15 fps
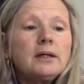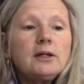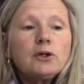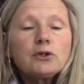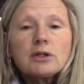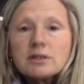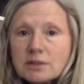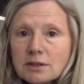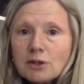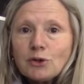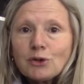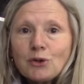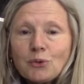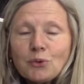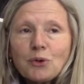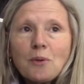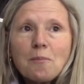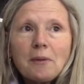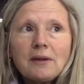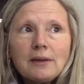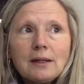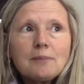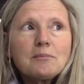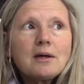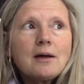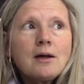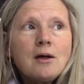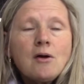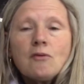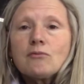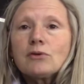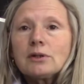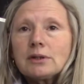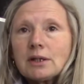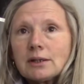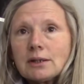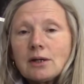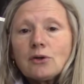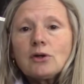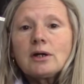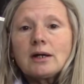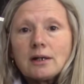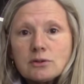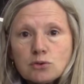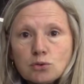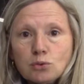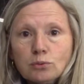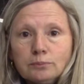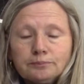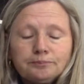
Y lo tercero que ocurrió en pandemia fue el Tratado de Escazú,